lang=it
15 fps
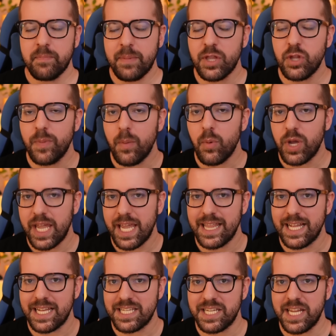Ma dobbiamo
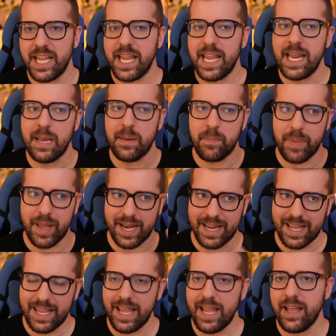chiederci il
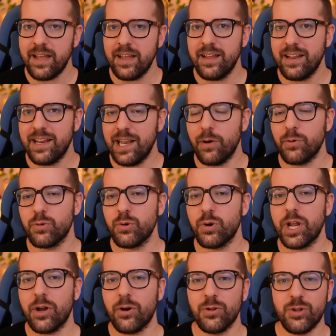perché
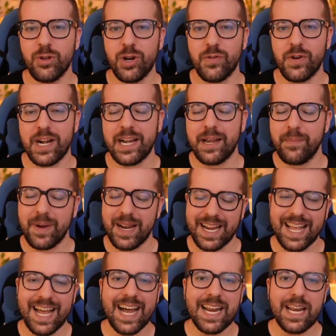l'autore continua a voler
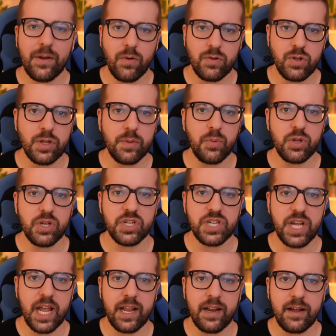rimarcare questo tipo di
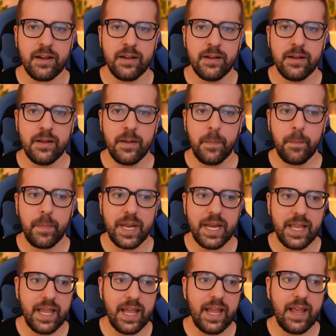scena,
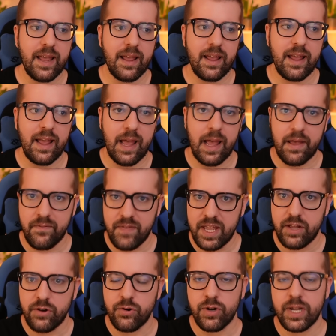perché è
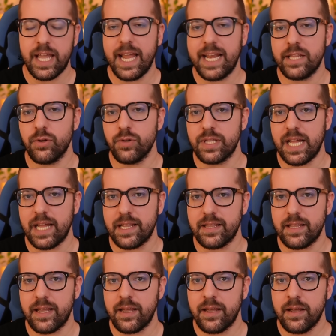vero che è
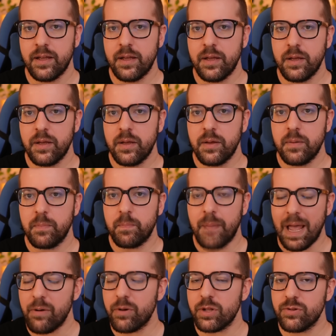ridondante,
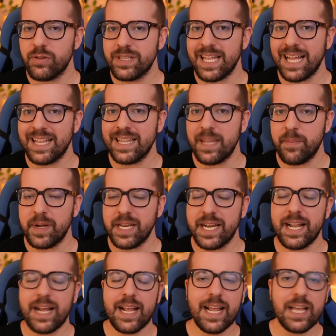ma è un ridondante in
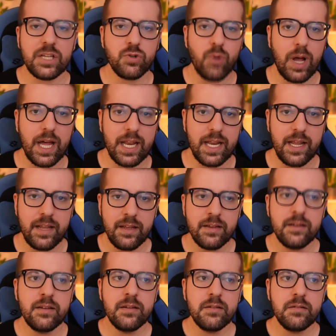maniera casuale?